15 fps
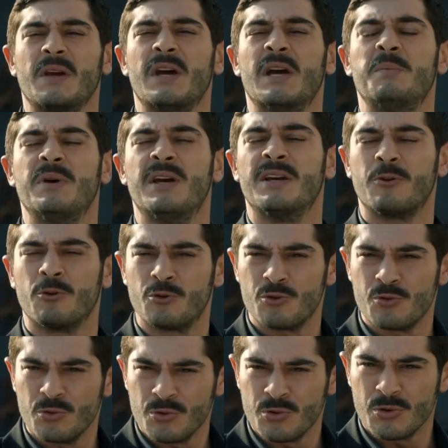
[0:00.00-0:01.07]
Hep en
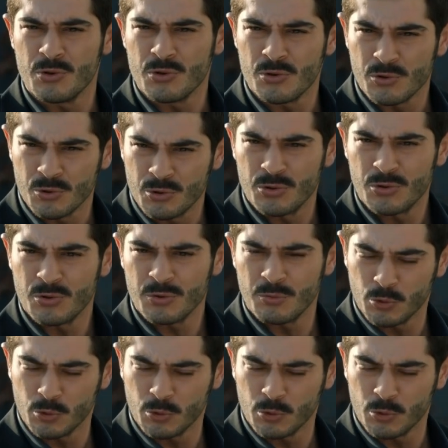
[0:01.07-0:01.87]
kötüsünü düşünüyorsun. Dur.